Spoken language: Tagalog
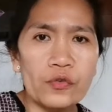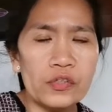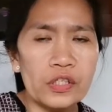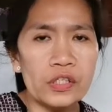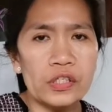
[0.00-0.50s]
doon
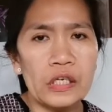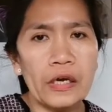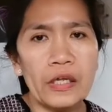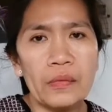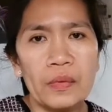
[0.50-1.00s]
sa Star
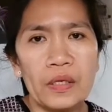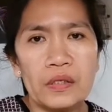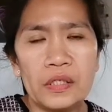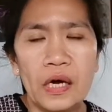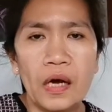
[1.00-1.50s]

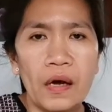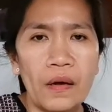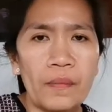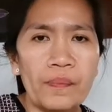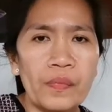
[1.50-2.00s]
Image.
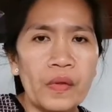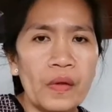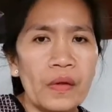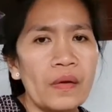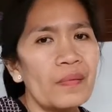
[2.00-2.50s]
Uh,
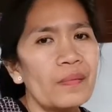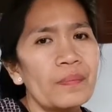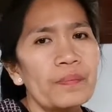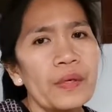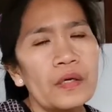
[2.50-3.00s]

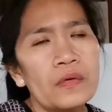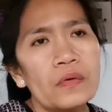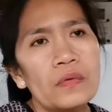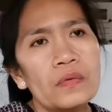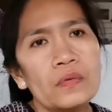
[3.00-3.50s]
pero
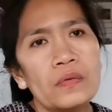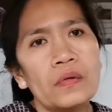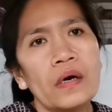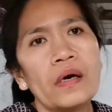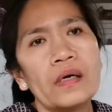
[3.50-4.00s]

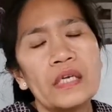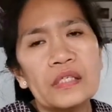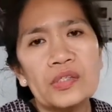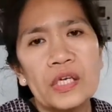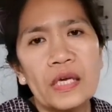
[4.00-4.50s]

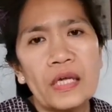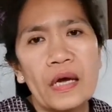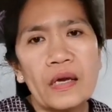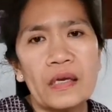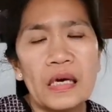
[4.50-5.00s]
nandyan na
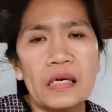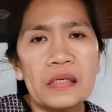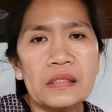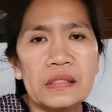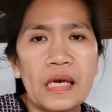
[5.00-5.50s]
yan,
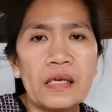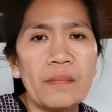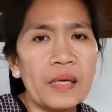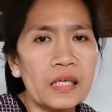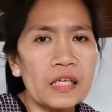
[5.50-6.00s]
uh, sana
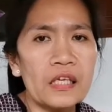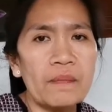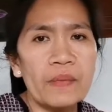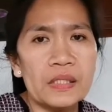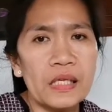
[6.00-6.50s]
magiging
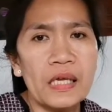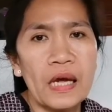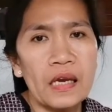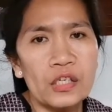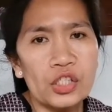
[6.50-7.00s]

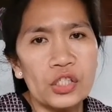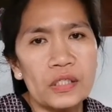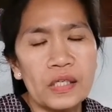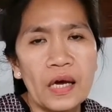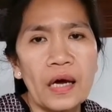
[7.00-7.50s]
masaya lang siya
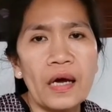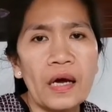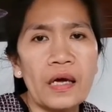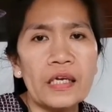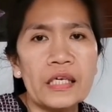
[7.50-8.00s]
sa
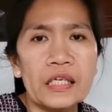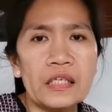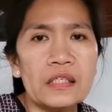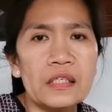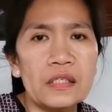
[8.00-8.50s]
naging
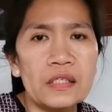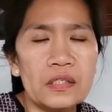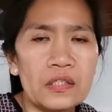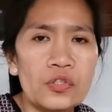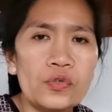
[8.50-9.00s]

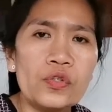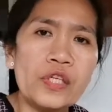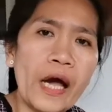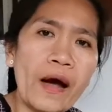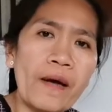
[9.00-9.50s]
desisyon
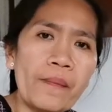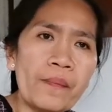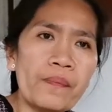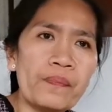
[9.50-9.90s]
niya.